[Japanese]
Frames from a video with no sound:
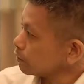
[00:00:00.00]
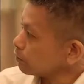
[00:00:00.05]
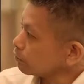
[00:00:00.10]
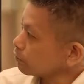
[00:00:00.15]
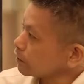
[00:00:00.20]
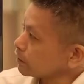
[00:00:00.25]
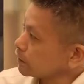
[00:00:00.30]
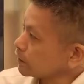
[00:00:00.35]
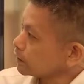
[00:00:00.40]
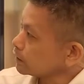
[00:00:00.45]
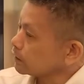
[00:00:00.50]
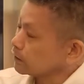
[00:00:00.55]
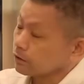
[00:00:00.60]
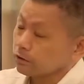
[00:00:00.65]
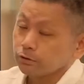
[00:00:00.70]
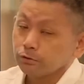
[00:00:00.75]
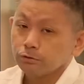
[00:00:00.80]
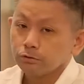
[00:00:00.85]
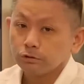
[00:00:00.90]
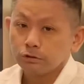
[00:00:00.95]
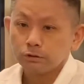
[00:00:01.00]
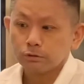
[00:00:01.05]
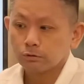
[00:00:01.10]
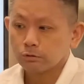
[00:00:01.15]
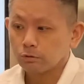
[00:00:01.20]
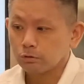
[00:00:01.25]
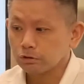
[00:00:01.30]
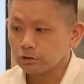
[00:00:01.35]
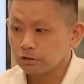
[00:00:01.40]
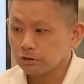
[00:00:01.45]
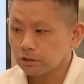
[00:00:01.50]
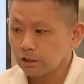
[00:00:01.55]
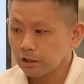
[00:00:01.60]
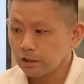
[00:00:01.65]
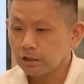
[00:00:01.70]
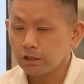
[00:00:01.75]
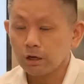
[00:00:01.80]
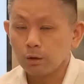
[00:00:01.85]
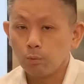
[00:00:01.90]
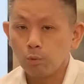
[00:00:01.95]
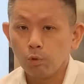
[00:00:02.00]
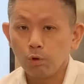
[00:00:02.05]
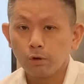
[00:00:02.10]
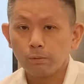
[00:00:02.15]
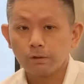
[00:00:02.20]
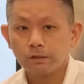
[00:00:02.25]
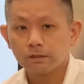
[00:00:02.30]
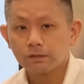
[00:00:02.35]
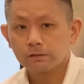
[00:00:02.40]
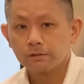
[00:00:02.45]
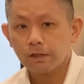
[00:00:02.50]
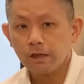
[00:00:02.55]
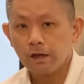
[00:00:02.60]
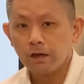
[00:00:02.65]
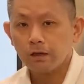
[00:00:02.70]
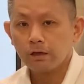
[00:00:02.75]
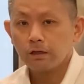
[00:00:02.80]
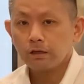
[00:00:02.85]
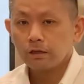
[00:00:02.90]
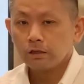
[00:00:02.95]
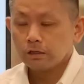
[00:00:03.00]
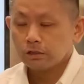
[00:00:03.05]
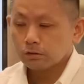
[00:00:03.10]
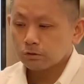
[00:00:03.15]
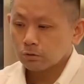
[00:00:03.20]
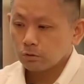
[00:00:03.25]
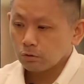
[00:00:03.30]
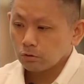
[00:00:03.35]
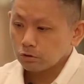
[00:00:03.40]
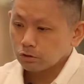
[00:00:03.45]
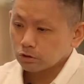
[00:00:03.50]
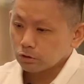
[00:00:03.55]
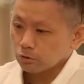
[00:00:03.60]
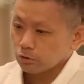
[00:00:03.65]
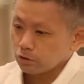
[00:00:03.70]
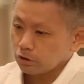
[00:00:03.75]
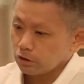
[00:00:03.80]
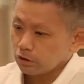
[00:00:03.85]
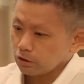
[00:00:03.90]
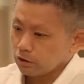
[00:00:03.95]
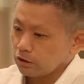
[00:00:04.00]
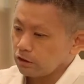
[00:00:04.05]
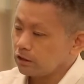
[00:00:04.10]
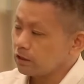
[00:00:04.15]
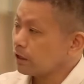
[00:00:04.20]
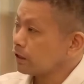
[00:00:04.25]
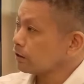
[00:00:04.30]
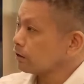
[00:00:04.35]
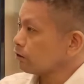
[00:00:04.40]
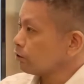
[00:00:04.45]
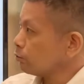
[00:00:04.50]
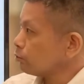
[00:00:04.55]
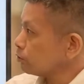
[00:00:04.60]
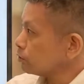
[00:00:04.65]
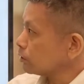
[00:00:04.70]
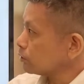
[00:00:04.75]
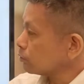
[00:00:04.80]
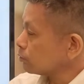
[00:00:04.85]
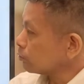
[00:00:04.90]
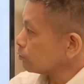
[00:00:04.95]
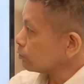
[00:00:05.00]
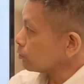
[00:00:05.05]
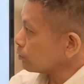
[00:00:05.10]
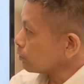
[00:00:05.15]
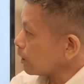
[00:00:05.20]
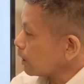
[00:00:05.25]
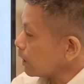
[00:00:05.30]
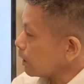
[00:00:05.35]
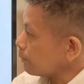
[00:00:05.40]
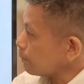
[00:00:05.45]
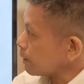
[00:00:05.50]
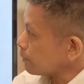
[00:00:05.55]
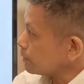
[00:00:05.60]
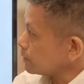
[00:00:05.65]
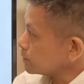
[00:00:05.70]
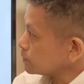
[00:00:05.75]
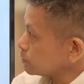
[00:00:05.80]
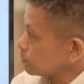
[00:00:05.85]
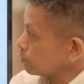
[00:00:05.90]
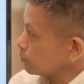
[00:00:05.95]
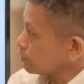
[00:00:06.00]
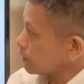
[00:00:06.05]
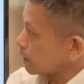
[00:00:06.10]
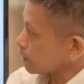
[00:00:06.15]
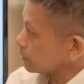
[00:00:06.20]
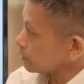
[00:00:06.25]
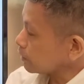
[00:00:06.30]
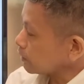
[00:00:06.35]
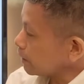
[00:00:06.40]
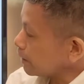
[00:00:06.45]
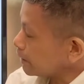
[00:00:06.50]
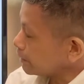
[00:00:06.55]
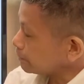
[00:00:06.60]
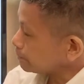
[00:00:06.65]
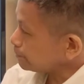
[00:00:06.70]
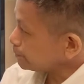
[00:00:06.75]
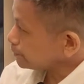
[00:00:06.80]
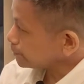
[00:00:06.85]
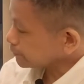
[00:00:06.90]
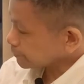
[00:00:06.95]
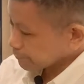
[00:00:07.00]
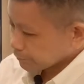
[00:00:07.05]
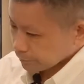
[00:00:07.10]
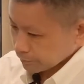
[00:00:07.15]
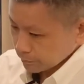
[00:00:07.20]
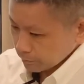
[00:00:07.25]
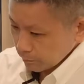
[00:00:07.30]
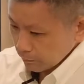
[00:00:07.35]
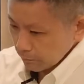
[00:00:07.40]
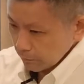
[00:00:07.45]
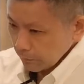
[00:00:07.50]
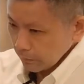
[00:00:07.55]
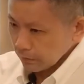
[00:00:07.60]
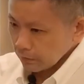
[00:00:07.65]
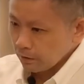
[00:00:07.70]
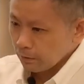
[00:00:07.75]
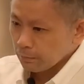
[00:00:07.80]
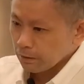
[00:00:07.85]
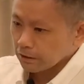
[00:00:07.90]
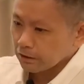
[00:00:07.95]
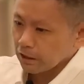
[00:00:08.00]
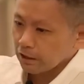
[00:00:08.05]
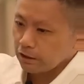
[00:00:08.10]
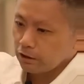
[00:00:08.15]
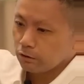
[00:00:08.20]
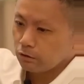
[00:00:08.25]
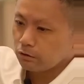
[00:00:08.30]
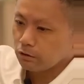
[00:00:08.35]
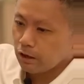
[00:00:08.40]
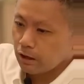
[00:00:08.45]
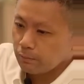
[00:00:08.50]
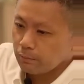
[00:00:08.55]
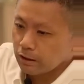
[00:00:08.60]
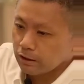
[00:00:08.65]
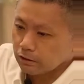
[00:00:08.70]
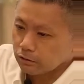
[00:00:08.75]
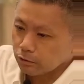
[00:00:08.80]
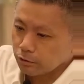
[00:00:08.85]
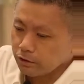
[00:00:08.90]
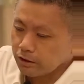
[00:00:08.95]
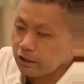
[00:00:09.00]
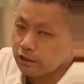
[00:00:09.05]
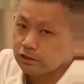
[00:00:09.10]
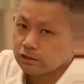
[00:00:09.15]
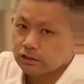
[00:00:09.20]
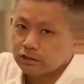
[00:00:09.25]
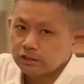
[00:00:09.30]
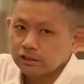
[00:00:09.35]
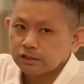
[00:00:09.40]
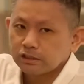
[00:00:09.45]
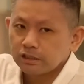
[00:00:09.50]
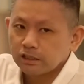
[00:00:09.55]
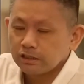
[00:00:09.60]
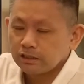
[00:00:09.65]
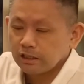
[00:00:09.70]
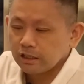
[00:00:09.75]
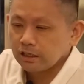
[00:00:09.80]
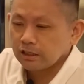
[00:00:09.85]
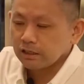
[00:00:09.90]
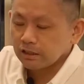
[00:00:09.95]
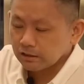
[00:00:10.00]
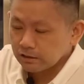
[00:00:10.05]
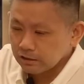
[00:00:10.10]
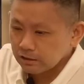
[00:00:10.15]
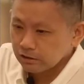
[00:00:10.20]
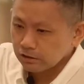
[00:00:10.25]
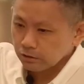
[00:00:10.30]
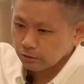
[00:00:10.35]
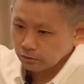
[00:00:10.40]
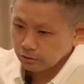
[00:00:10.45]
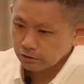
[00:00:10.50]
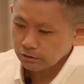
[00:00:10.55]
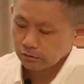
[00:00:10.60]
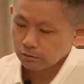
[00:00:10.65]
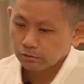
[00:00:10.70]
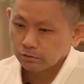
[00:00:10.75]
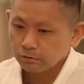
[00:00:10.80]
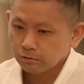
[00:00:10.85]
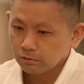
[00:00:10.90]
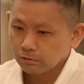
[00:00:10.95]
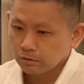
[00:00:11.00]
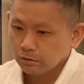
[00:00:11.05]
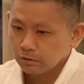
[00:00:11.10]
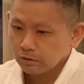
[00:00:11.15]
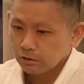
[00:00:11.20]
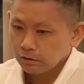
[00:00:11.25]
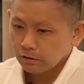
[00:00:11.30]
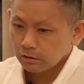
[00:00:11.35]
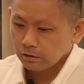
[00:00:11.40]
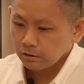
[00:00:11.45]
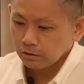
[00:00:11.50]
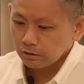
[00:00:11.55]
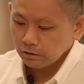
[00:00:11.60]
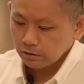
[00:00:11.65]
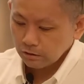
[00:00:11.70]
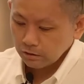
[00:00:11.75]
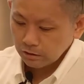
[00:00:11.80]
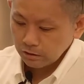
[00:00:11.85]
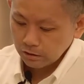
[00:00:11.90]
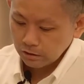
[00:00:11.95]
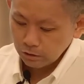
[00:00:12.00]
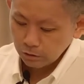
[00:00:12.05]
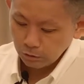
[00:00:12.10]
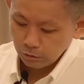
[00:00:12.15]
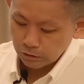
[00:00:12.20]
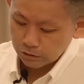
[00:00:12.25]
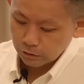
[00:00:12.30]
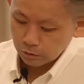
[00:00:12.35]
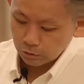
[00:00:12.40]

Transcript: のかななんていうふうに個人的には思います。で、その本書のいい、いいなって思ったところが、まあ、みっつほどあって、で、まあ、内容が、まあ、とりあえず実践的なんですよね、と。要は、そ